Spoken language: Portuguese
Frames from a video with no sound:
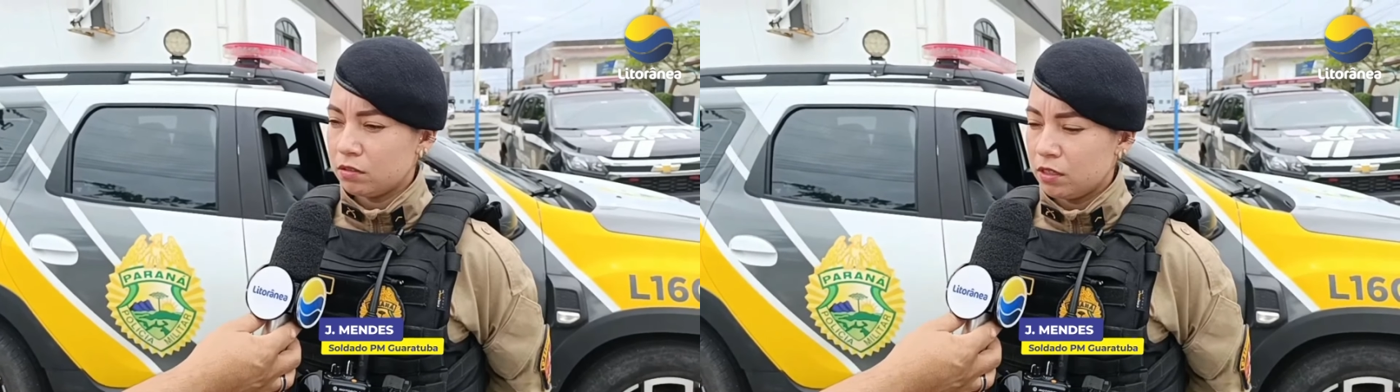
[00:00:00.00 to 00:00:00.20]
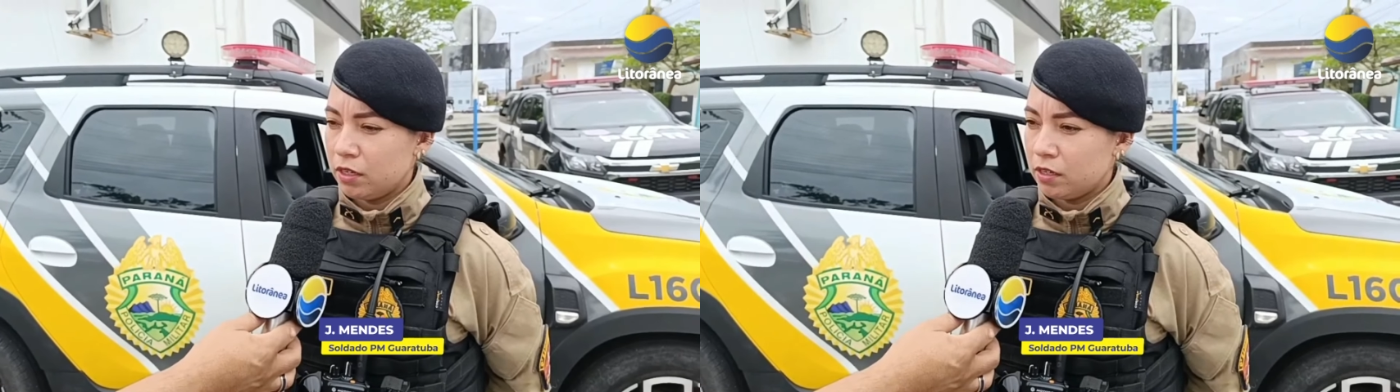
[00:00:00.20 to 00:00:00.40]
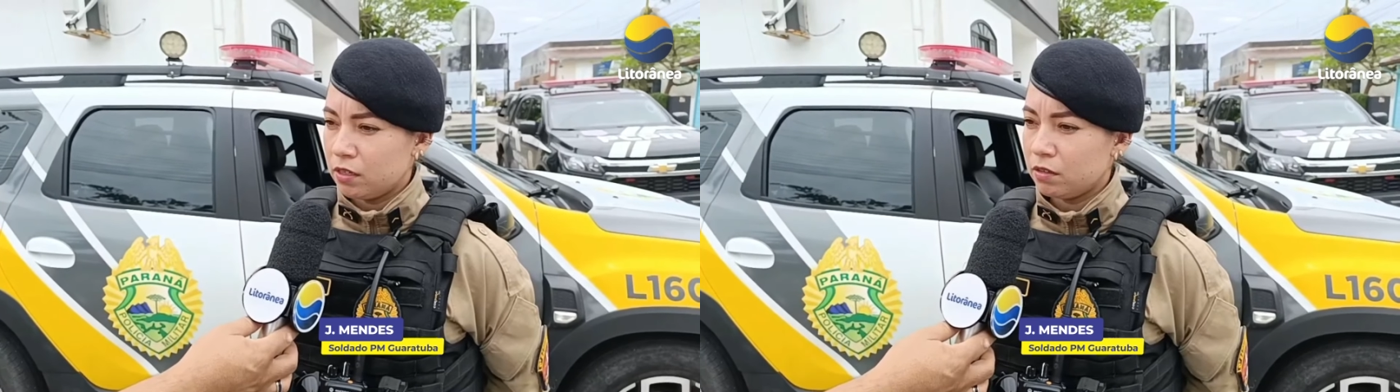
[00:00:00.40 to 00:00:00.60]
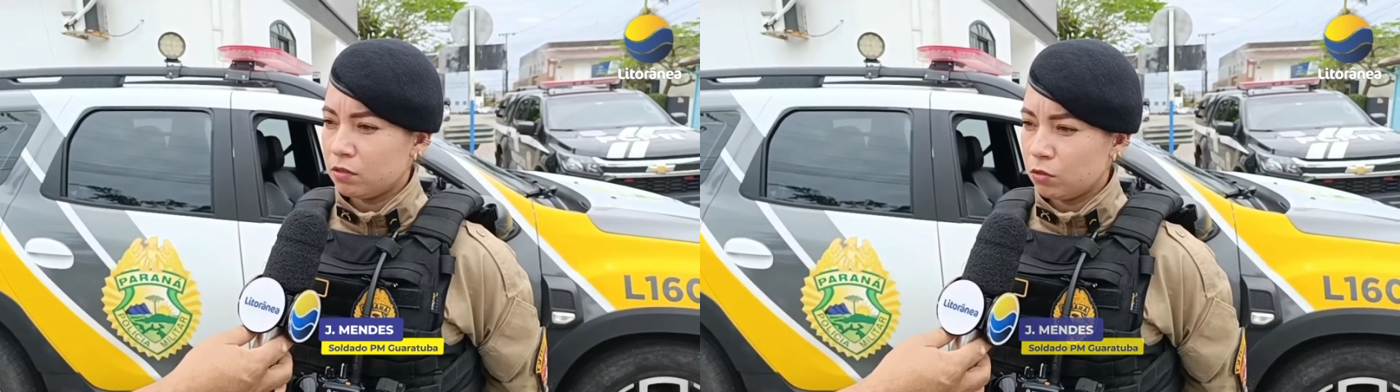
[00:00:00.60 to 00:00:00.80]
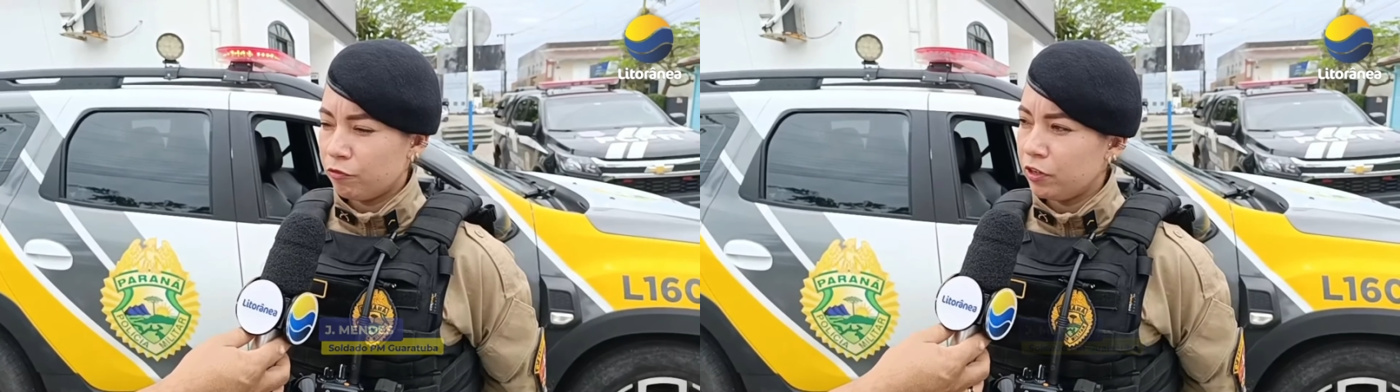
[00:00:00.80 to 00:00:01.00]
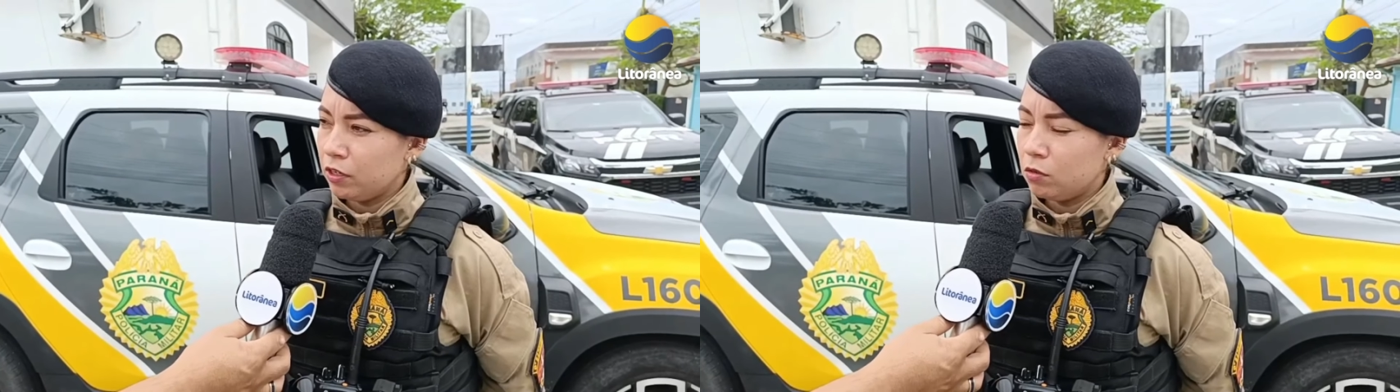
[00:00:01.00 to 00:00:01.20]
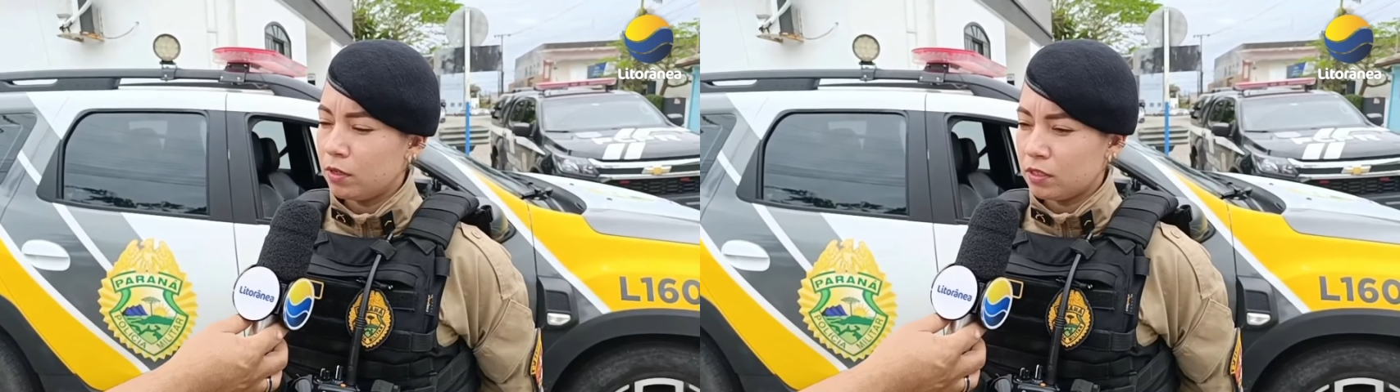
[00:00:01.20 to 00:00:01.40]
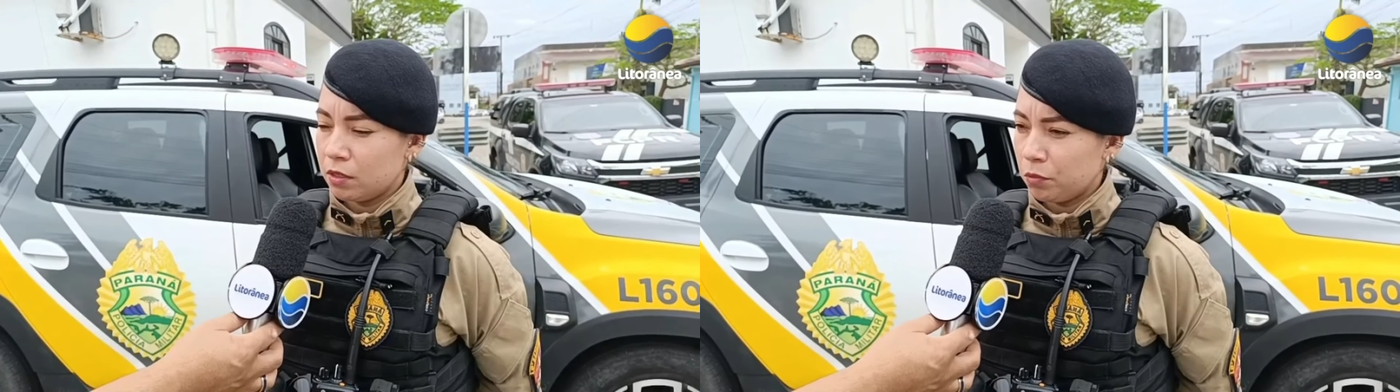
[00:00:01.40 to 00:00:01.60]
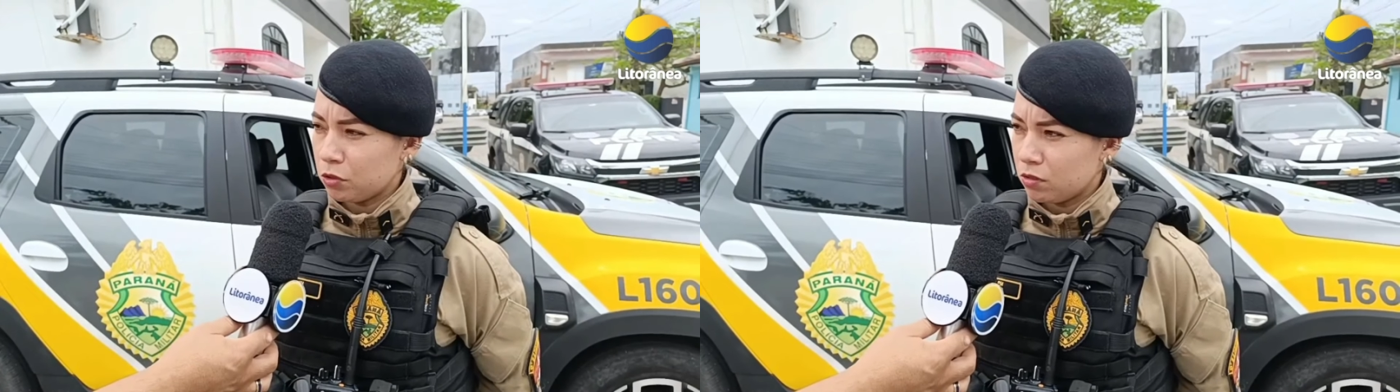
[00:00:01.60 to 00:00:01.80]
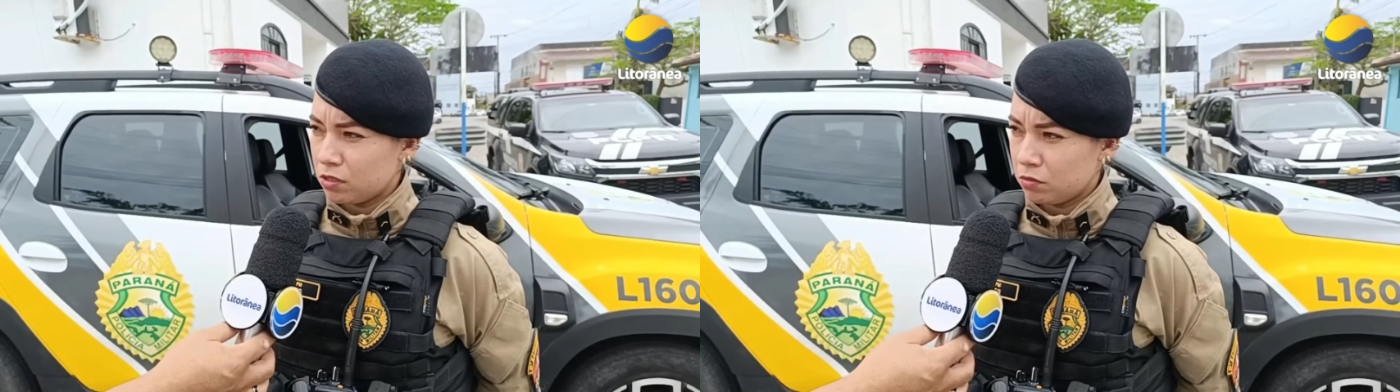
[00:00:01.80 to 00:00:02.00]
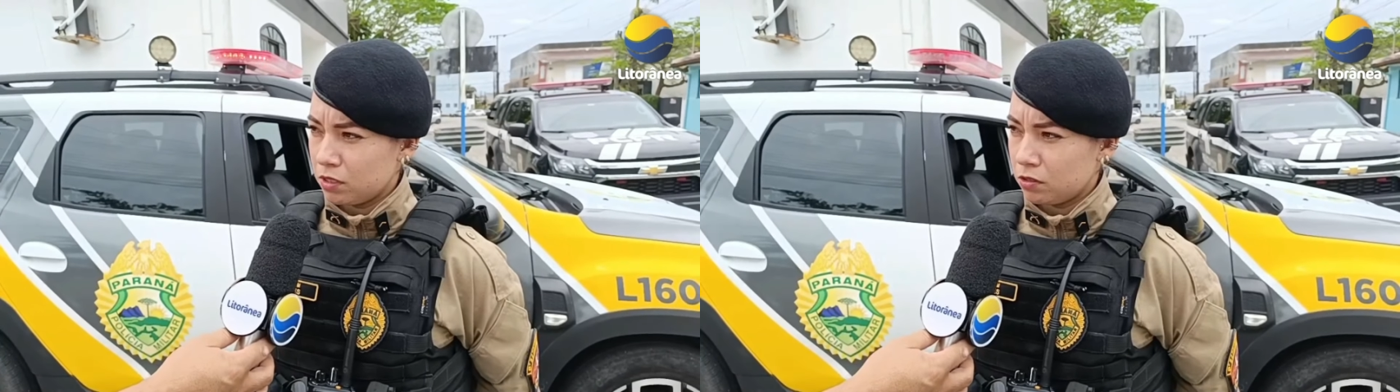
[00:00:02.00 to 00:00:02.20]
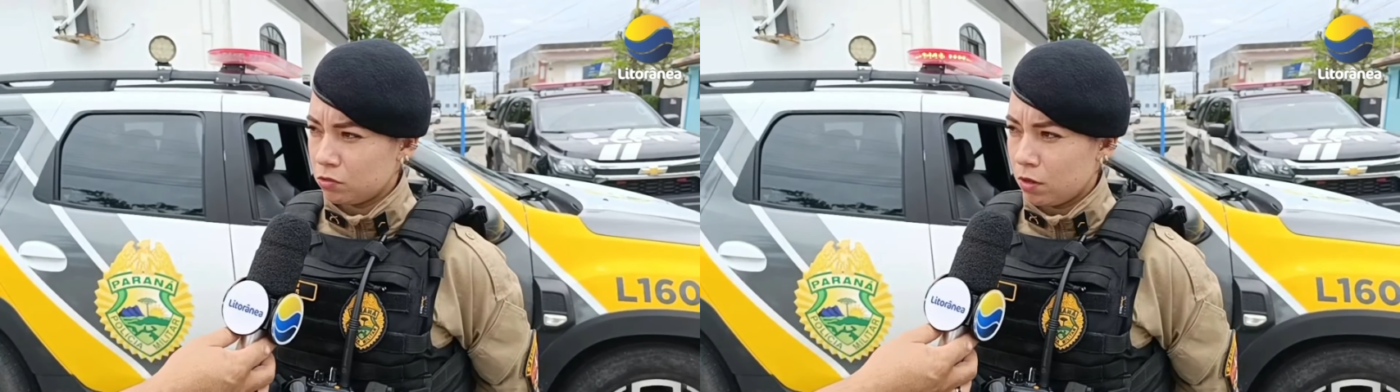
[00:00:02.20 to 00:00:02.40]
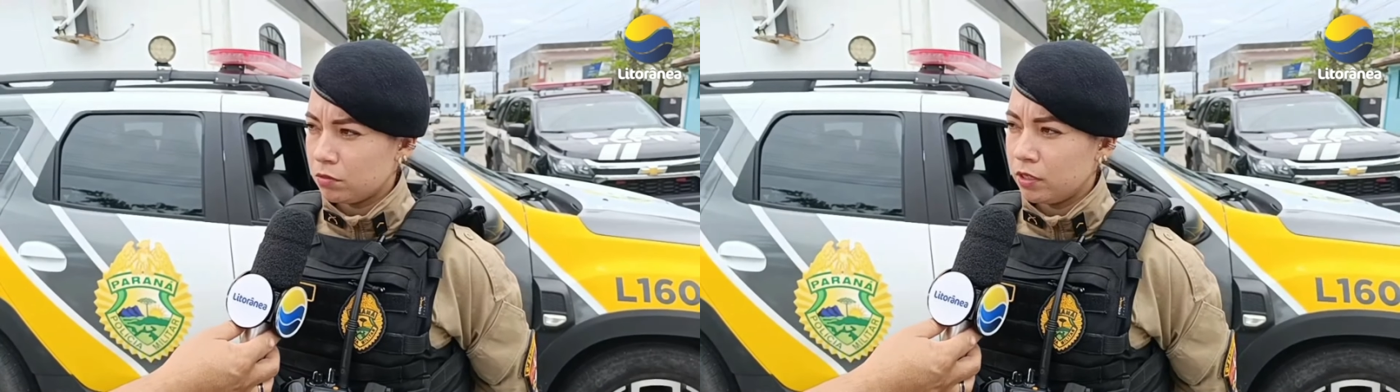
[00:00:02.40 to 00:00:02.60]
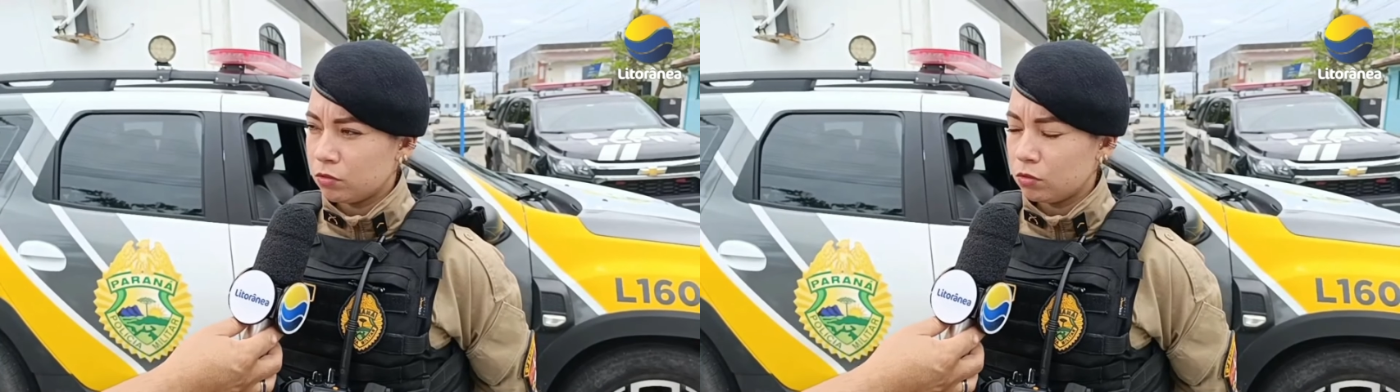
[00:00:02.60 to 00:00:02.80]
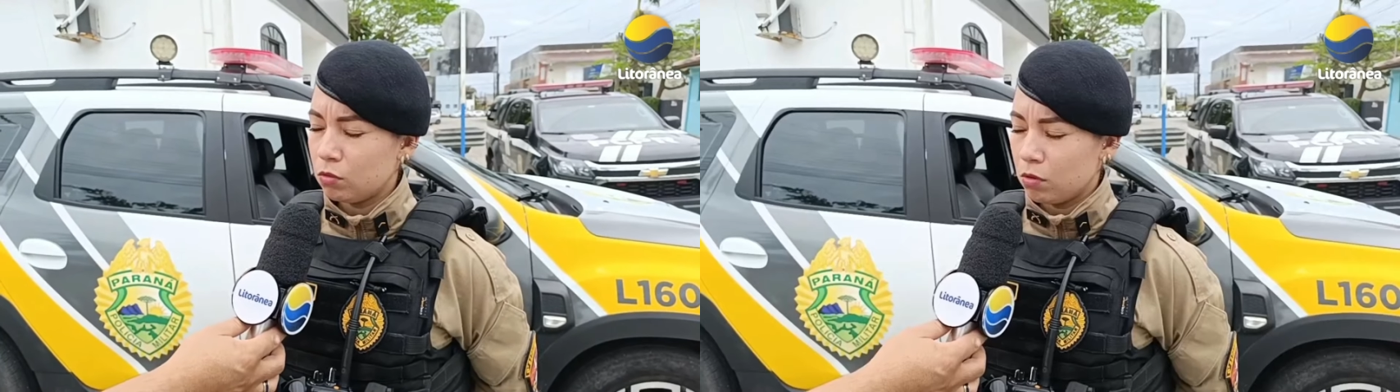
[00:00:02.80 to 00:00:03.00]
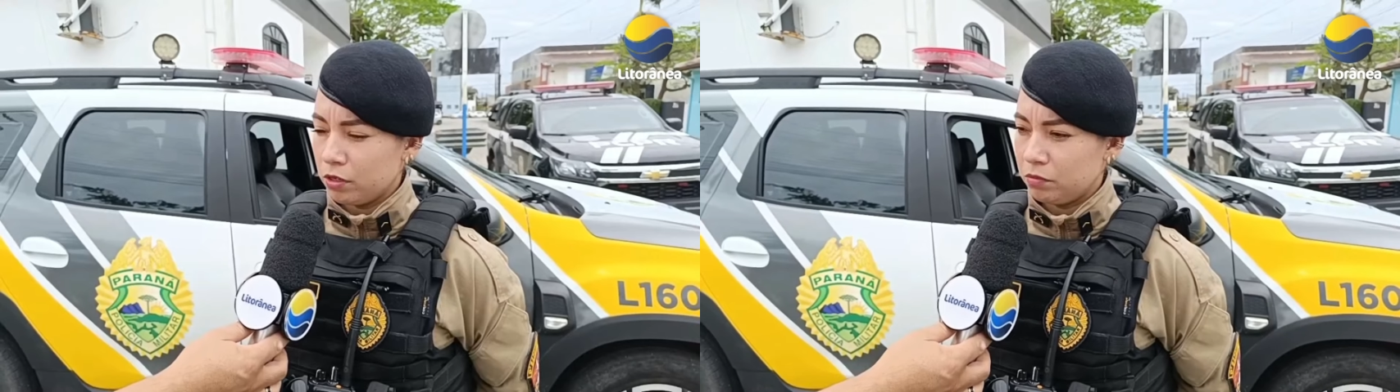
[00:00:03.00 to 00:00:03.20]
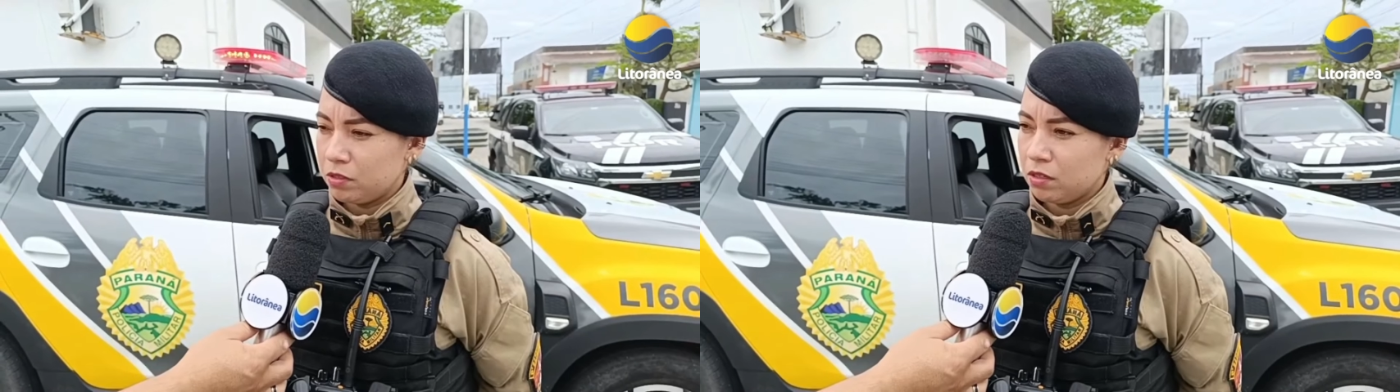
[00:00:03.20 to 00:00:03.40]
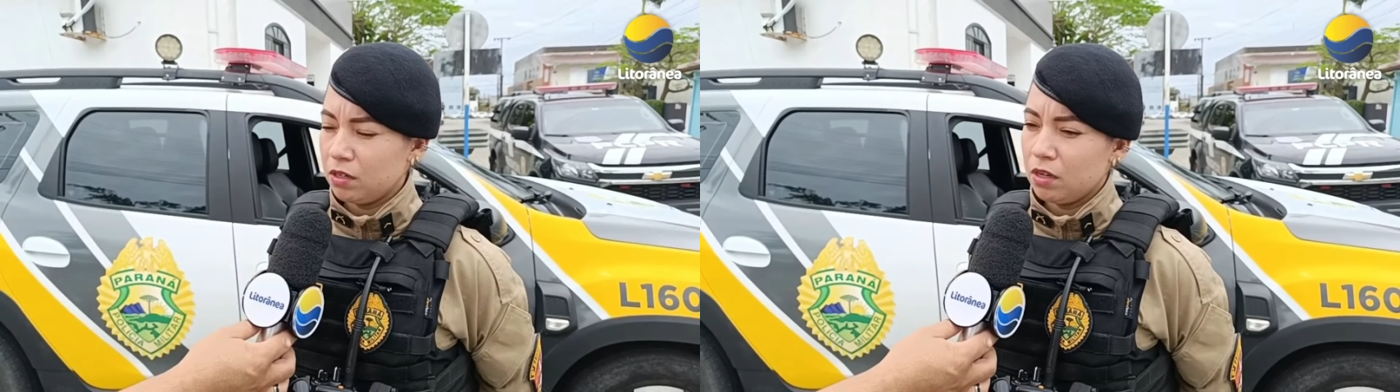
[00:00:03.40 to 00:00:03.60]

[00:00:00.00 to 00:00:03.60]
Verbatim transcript: teria sofrido essa importunação sexual dentro do ônibus,